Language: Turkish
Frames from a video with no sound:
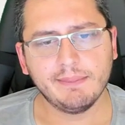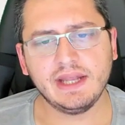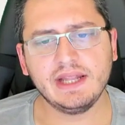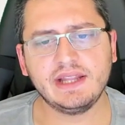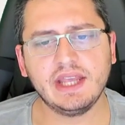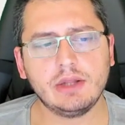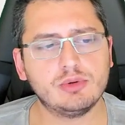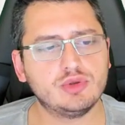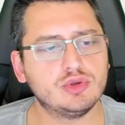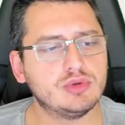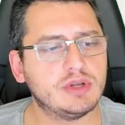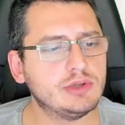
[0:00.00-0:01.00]
Beni tek
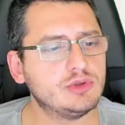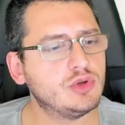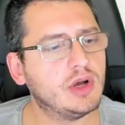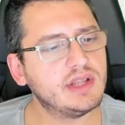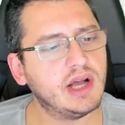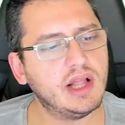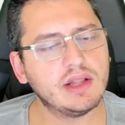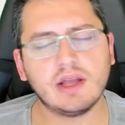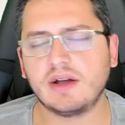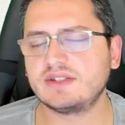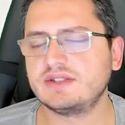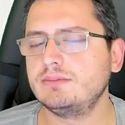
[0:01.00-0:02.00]
düşündüren şu anda halk
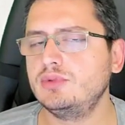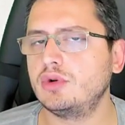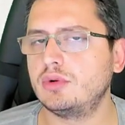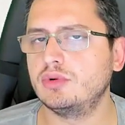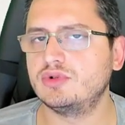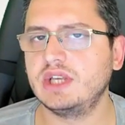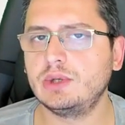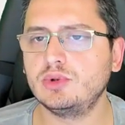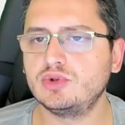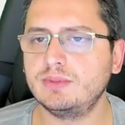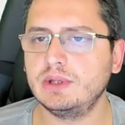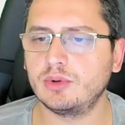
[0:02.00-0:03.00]
arzın büyüklüğü.
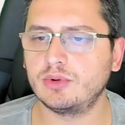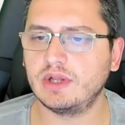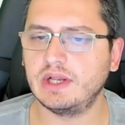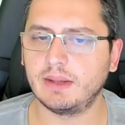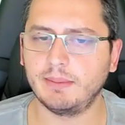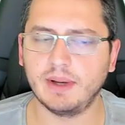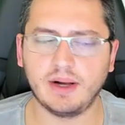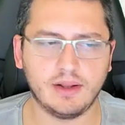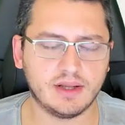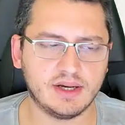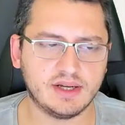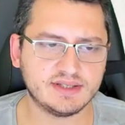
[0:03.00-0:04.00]
800 milyon TL'lik bir
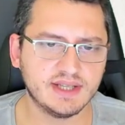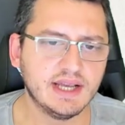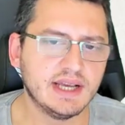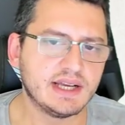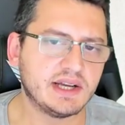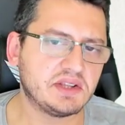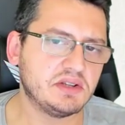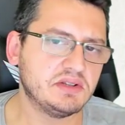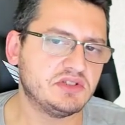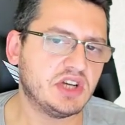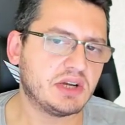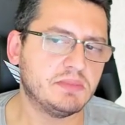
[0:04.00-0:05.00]
halk arz.
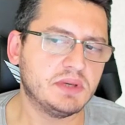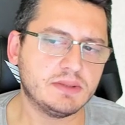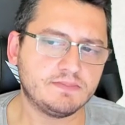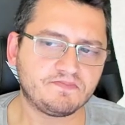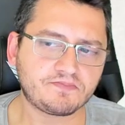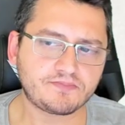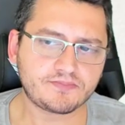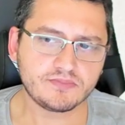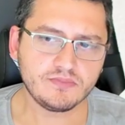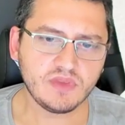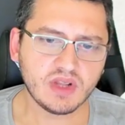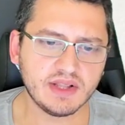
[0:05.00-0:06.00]
Katılacak mıyım?
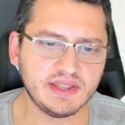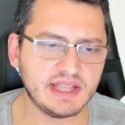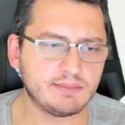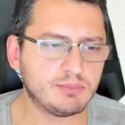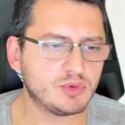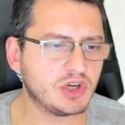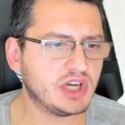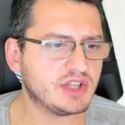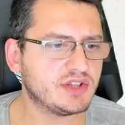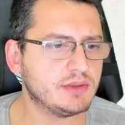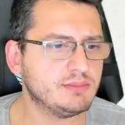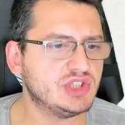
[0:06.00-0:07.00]
Net buna
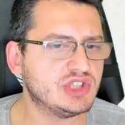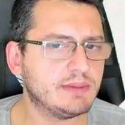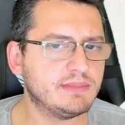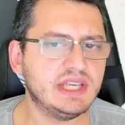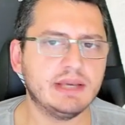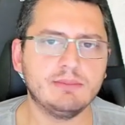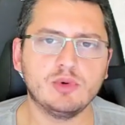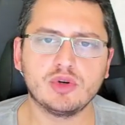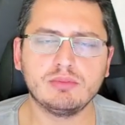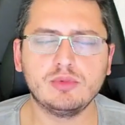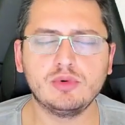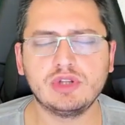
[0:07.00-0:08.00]
katılmayacağım
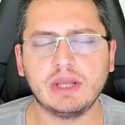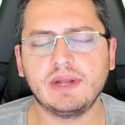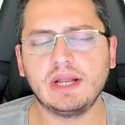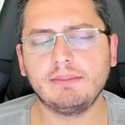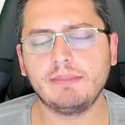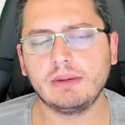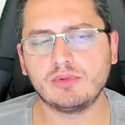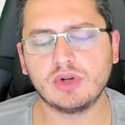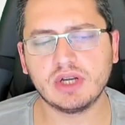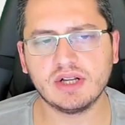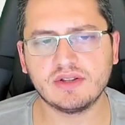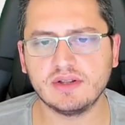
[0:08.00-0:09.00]
diyemiyorum. Muhtemelen ben
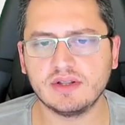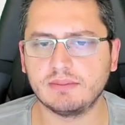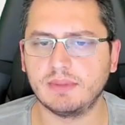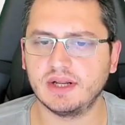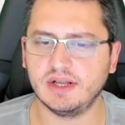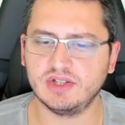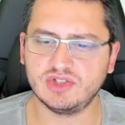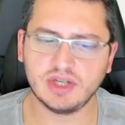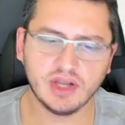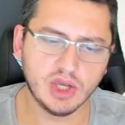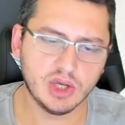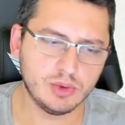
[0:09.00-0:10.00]
buna katılırım
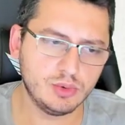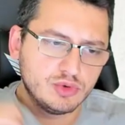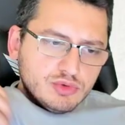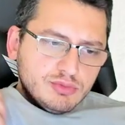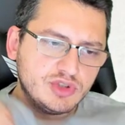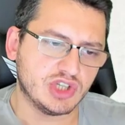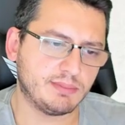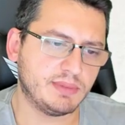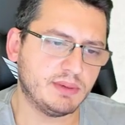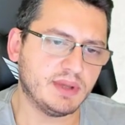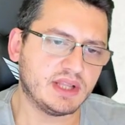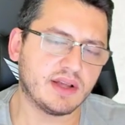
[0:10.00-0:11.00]
arkadaşlar. Üzmeyecek
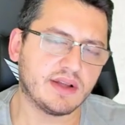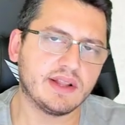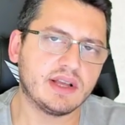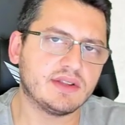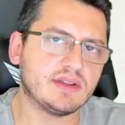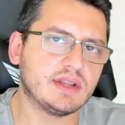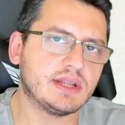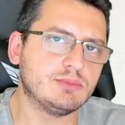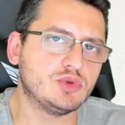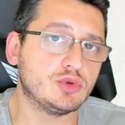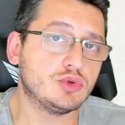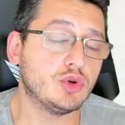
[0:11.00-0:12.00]
bir miktarda katılırım.
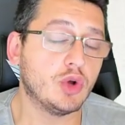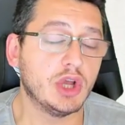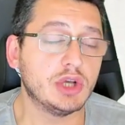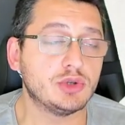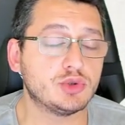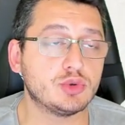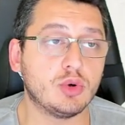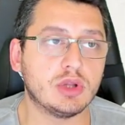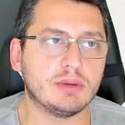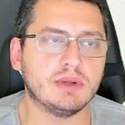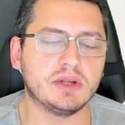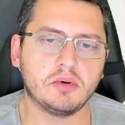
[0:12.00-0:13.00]
Çünkü şu da
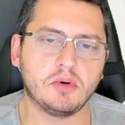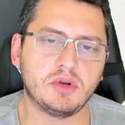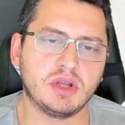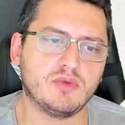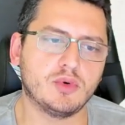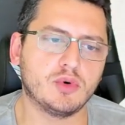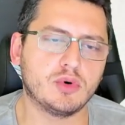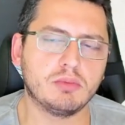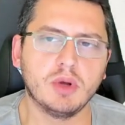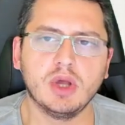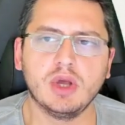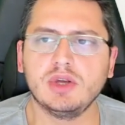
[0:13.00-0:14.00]
olabilir. Örnek
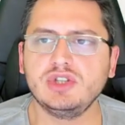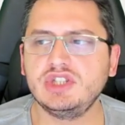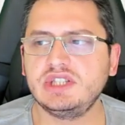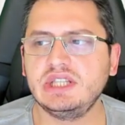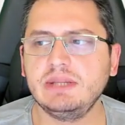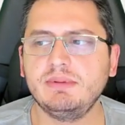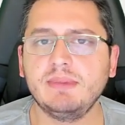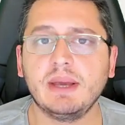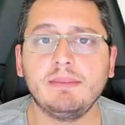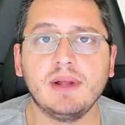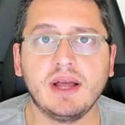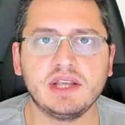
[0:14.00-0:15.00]
veriyorum. Ciddi bir
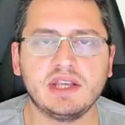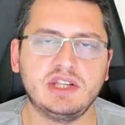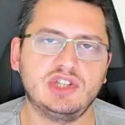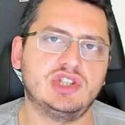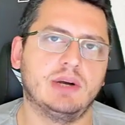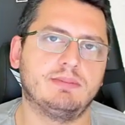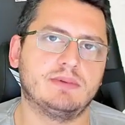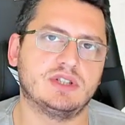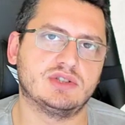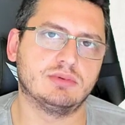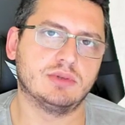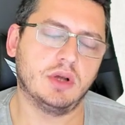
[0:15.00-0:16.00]
meblağ ile giriş
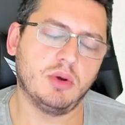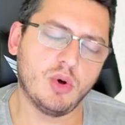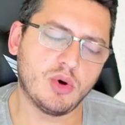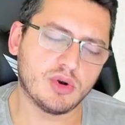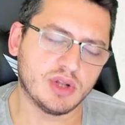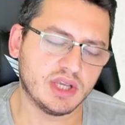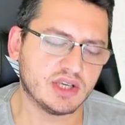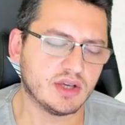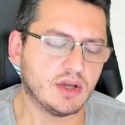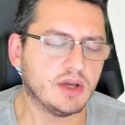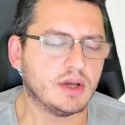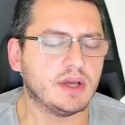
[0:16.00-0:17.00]
yaptınız buna. Örnek
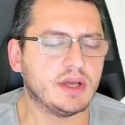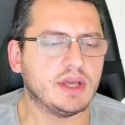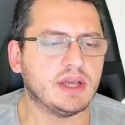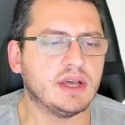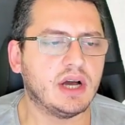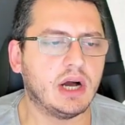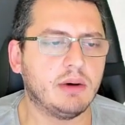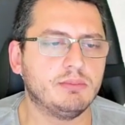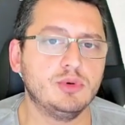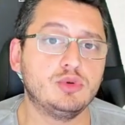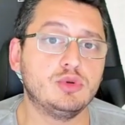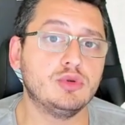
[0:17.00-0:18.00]
e,
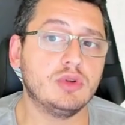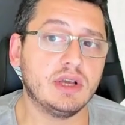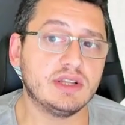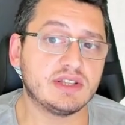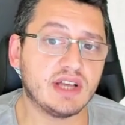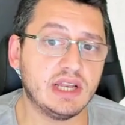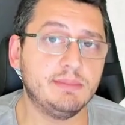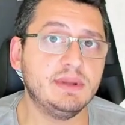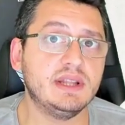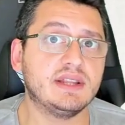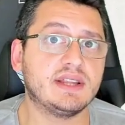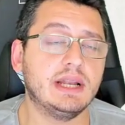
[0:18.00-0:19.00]
bütün
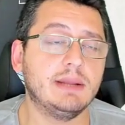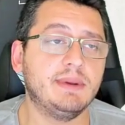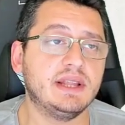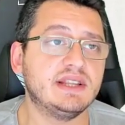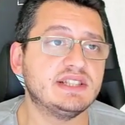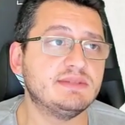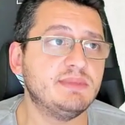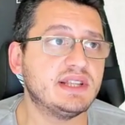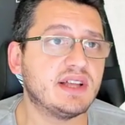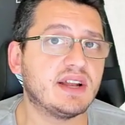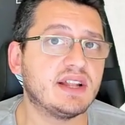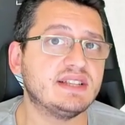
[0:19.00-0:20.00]
talebi, talep ettiğiniz
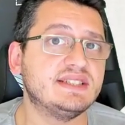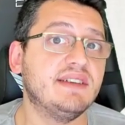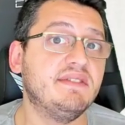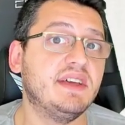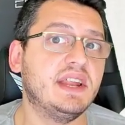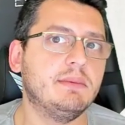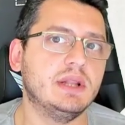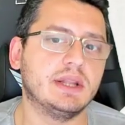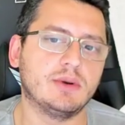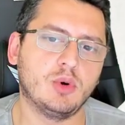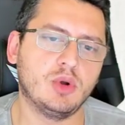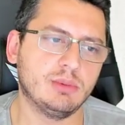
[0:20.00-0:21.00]
miktarı da size
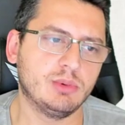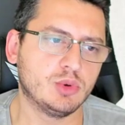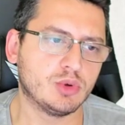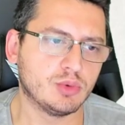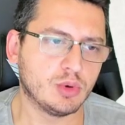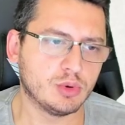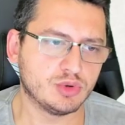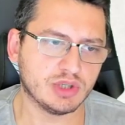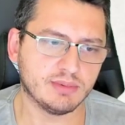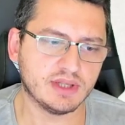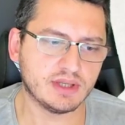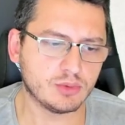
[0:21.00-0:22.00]
verebilir. Öyle bir durumda
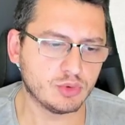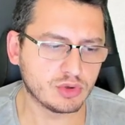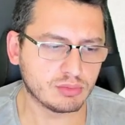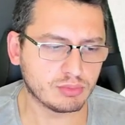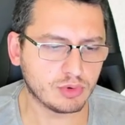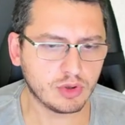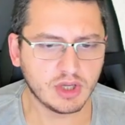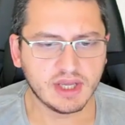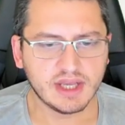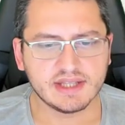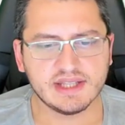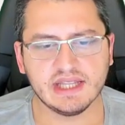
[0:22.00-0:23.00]
oluşabilir. Durum bu.
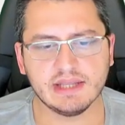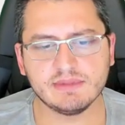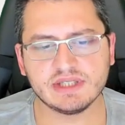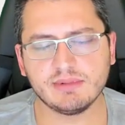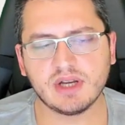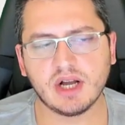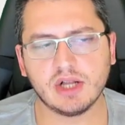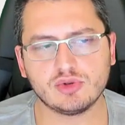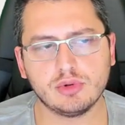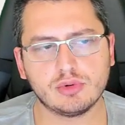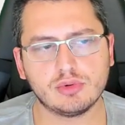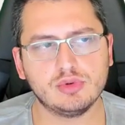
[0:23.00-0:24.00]
Dediğimiz gibi
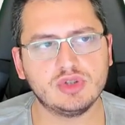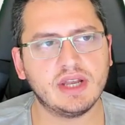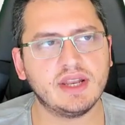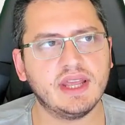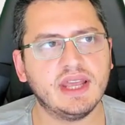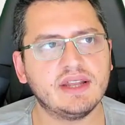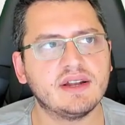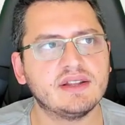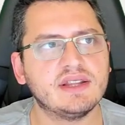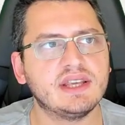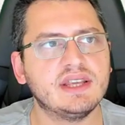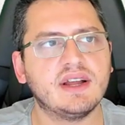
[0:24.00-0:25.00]
kaç lot düşer
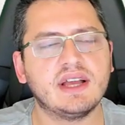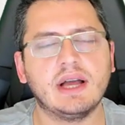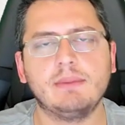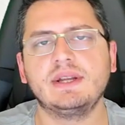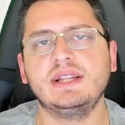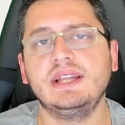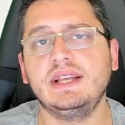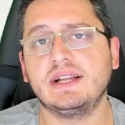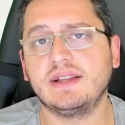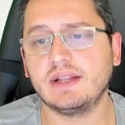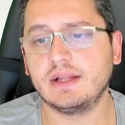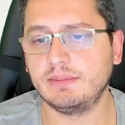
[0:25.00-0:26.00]
ekranındaki rakamları
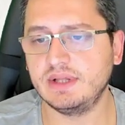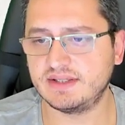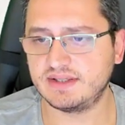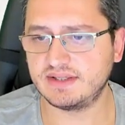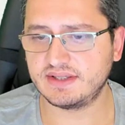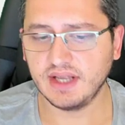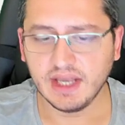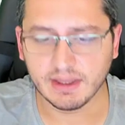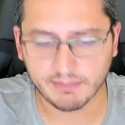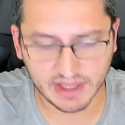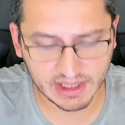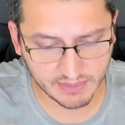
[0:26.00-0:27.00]
dikkate alabilirsiniz.
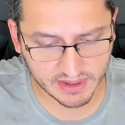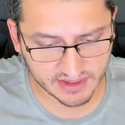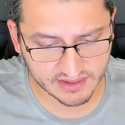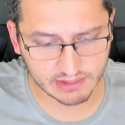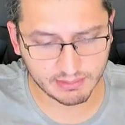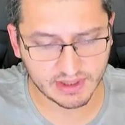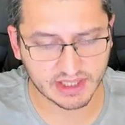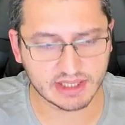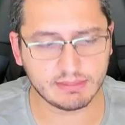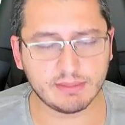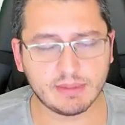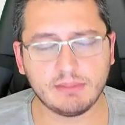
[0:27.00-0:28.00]
Benim katılıp
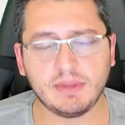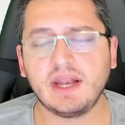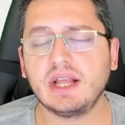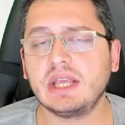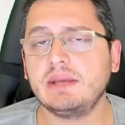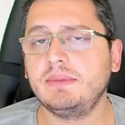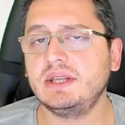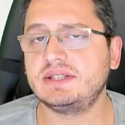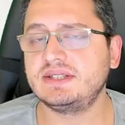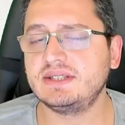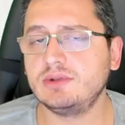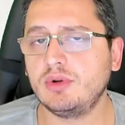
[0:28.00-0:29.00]
katılmamam herhangi bir
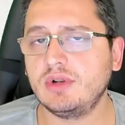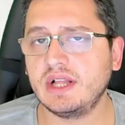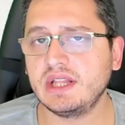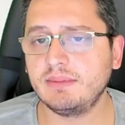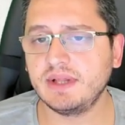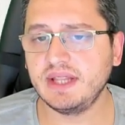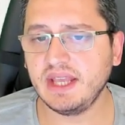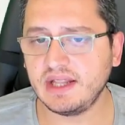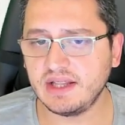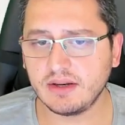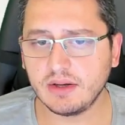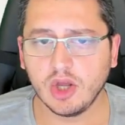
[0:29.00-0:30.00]
sizi yönlendirme
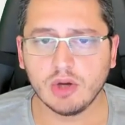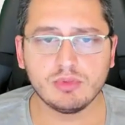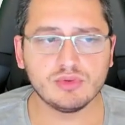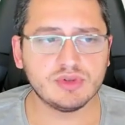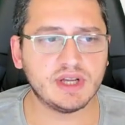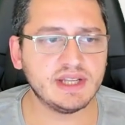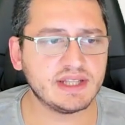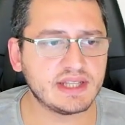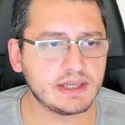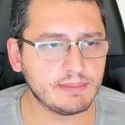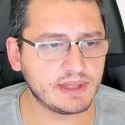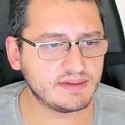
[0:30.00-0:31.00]
değildir. Bunlar
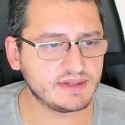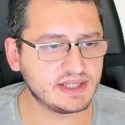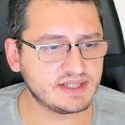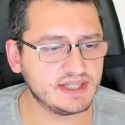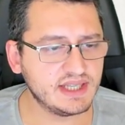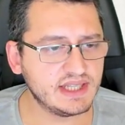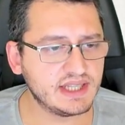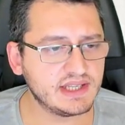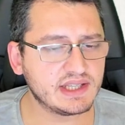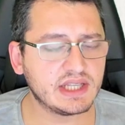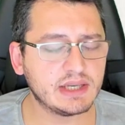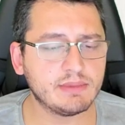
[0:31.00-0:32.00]
yatırım tavsiyesi değildir.
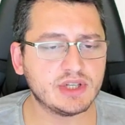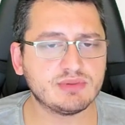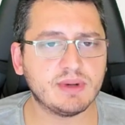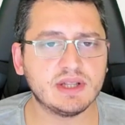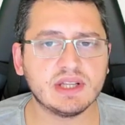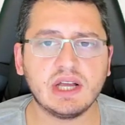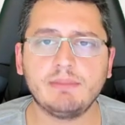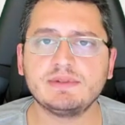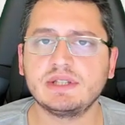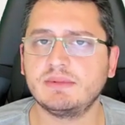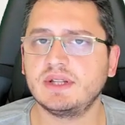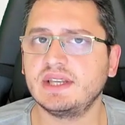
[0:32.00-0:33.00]
Yatırım danışmanlığı
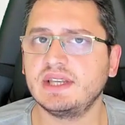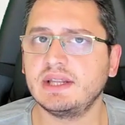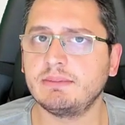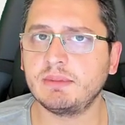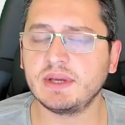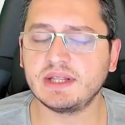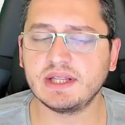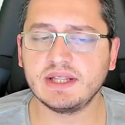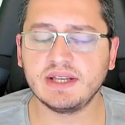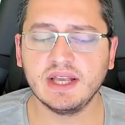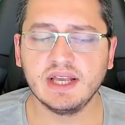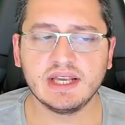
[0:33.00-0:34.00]
kapsamına
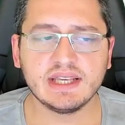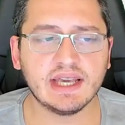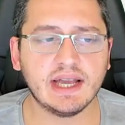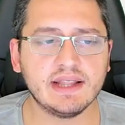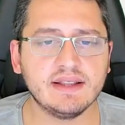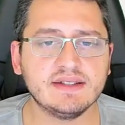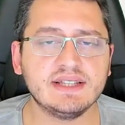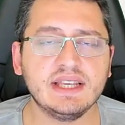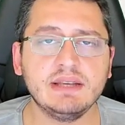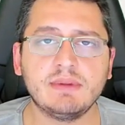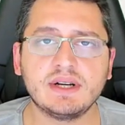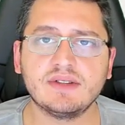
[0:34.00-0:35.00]
girmemektedir. Kendinize
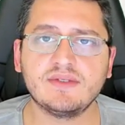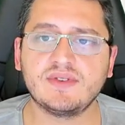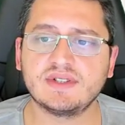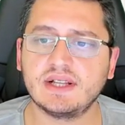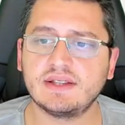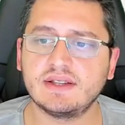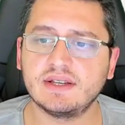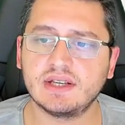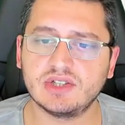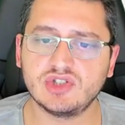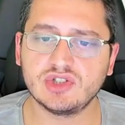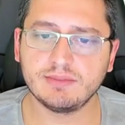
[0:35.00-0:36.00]
iyi bakın. Fırsatları
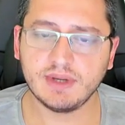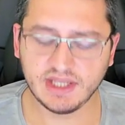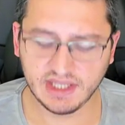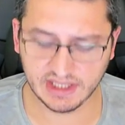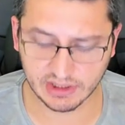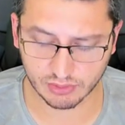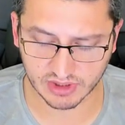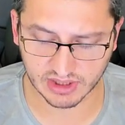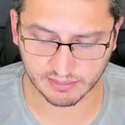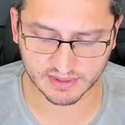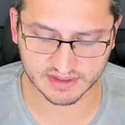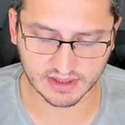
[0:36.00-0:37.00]
kaçırmayın. İyi günler
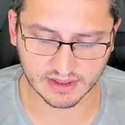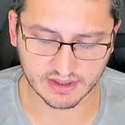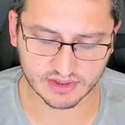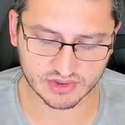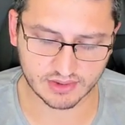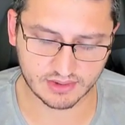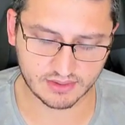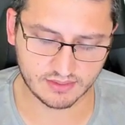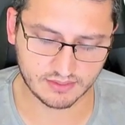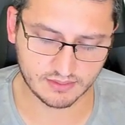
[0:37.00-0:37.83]
hepinize arkadaşlar.